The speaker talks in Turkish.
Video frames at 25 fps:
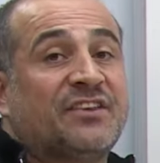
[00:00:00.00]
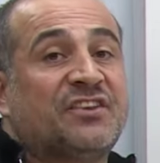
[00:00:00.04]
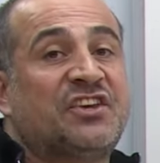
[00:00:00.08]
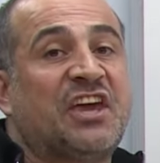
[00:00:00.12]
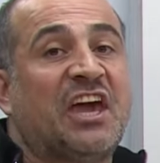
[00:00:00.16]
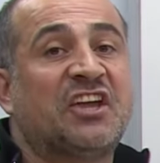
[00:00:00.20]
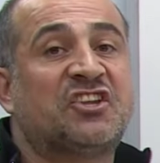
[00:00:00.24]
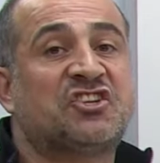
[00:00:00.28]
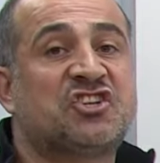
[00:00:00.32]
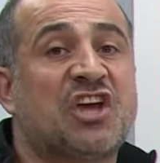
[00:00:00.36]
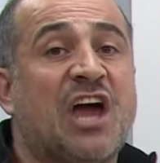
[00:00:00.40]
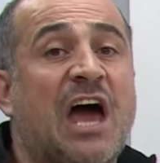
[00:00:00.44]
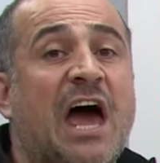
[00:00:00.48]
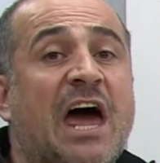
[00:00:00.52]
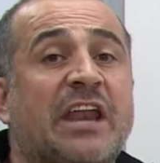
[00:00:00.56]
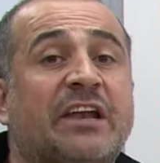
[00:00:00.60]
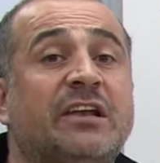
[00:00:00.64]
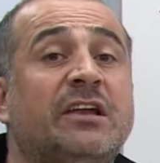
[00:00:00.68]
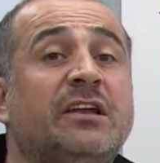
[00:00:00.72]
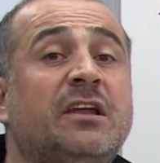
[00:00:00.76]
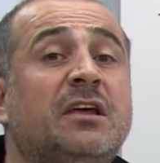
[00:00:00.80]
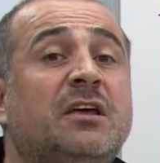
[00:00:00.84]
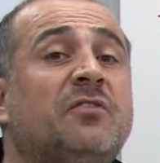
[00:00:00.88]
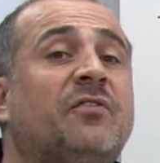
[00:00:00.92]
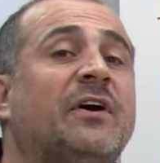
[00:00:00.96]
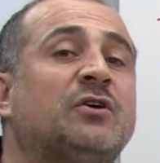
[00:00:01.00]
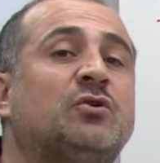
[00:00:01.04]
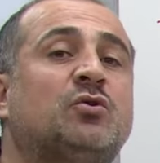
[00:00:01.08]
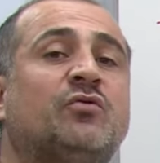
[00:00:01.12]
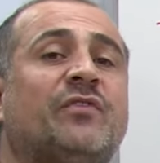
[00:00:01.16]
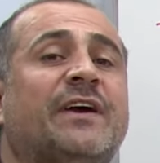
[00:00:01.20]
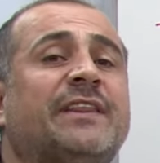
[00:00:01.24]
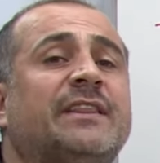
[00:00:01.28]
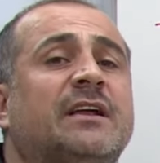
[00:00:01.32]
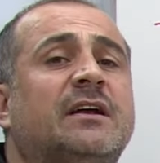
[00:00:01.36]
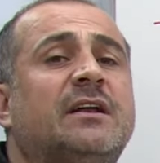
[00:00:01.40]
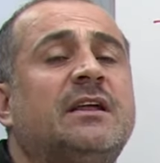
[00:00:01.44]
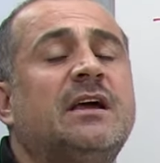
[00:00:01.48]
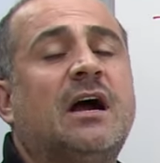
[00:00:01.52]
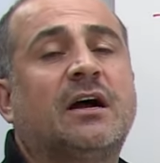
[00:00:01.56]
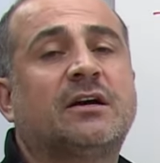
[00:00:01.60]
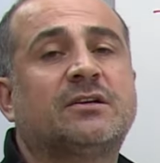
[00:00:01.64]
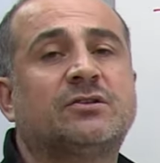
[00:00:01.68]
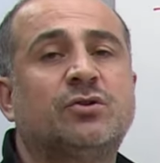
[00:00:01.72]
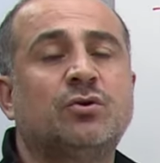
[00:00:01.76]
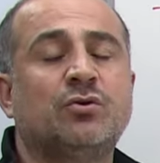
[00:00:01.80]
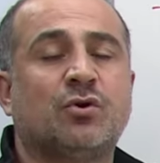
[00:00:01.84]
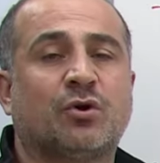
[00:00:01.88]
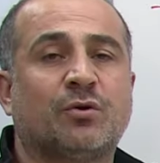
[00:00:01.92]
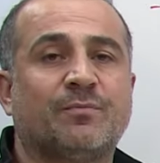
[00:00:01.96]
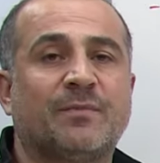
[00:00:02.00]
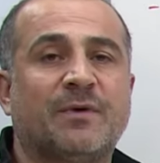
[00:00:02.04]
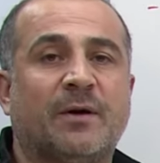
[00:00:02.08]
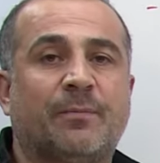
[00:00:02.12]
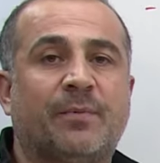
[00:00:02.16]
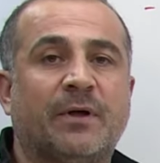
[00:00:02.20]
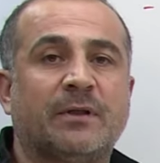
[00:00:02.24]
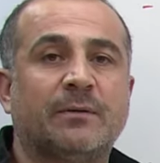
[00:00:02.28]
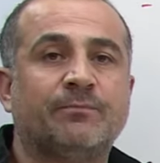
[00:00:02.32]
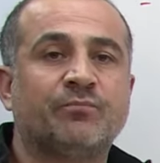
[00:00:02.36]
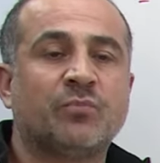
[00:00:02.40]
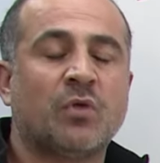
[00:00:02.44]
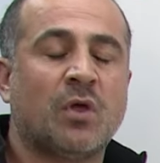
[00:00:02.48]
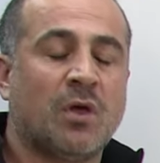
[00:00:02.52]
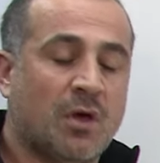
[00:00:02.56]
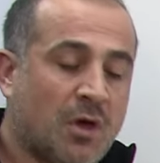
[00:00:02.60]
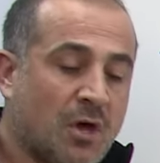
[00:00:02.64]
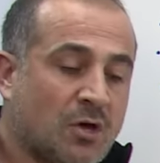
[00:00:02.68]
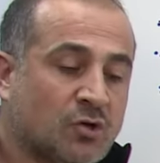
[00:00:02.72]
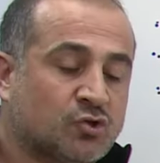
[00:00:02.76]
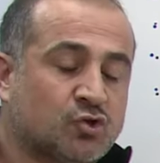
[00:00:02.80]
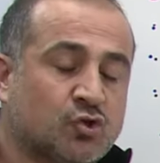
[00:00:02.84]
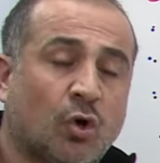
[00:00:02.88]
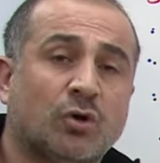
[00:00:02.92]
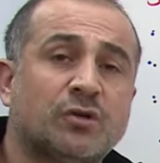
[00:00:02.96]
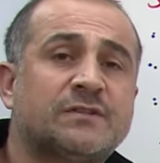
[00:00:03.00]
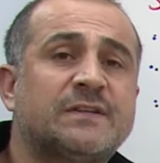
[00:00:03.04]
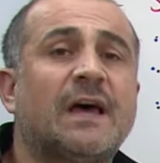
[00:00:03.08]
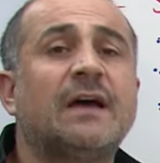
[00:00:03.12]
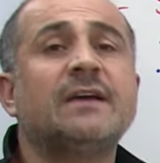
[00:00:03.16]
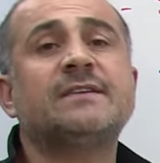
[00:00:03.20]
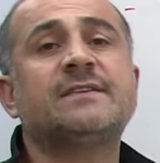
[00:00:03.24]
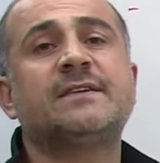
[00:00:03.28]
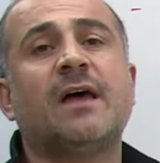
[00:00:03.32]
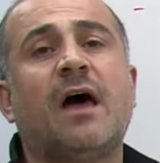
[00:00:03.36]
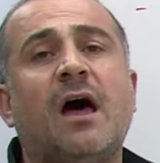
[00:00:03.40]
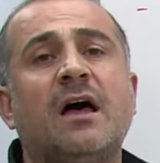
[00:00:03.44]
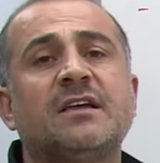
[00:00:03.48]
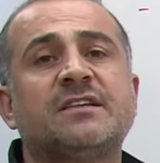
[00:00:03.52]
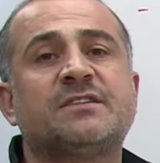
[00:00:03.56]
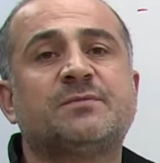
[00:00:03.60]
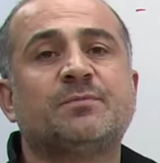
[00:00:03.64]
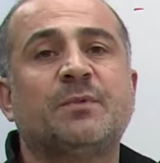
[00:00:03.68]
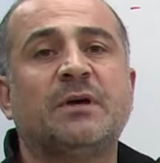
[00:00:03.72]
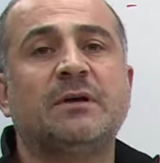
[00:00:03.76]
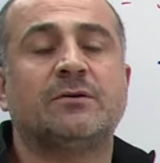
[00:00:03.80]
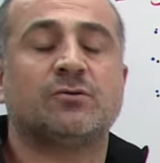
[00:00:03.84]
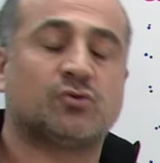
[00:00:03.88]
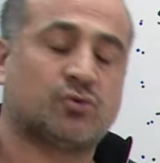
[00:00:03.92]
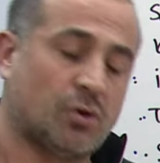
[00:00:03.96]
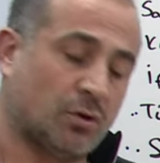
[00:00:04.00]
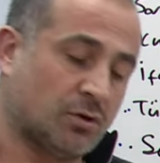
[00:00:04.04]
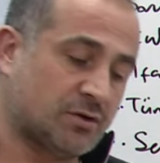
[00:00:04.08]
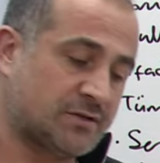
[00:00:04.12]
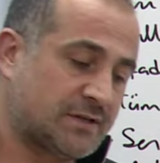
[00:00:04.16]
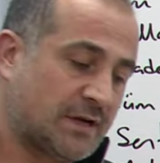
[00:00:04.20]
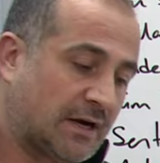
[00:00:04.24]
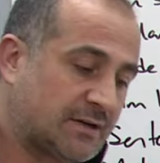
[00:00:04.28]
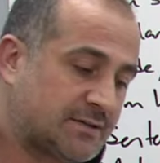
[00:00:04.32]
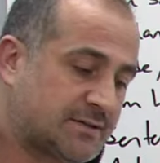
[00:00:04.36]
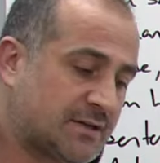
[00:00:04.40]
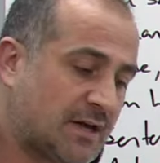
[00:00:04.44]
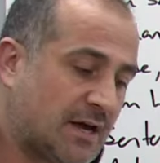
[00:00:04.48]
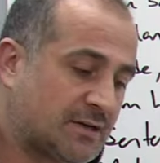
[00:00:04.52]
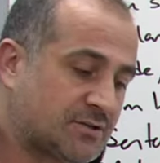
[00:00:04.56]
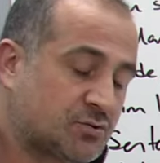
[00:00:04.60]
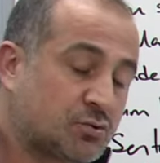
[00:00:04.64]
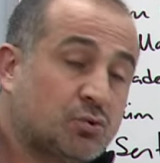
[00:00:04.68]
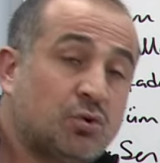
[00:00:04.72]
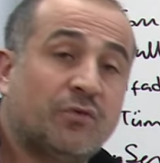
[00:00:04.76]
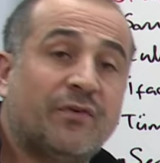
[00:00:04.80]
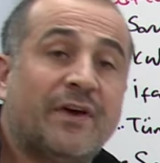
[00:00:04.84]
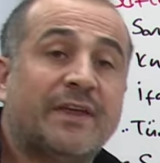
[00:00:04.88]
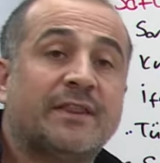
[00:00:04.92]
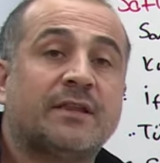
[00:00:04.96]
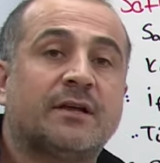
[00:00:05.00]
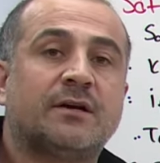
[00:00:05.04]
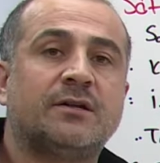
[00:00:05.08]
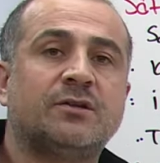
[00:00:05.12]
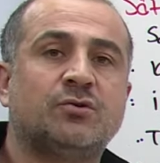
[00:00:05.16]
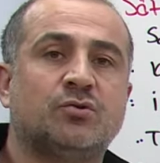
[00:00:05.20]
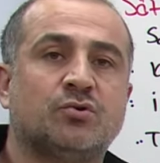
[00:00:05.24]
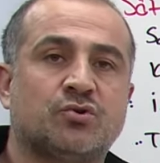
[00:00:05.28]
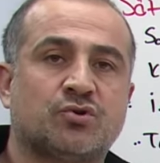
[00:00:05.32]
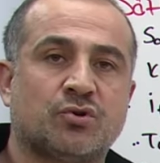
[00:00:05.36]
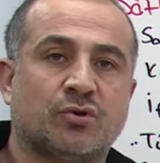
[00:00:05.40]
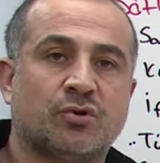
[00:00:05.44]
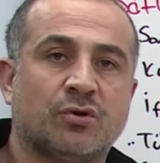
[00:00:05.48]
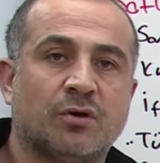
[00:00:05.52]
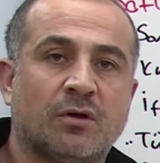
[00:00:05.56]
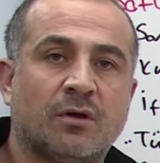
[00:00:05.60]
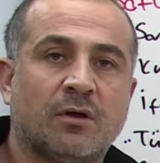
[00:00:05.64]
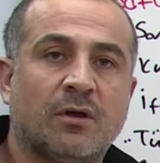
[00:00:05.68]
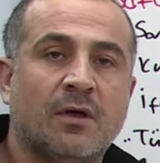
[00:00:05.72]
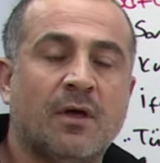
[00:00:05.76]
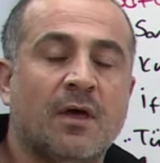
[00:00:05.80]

geçerliliği ve güvenirliği hakkında yorum yapalım. Soru sayısı az mı? Soru sayısı az. Güvenirliği düşük.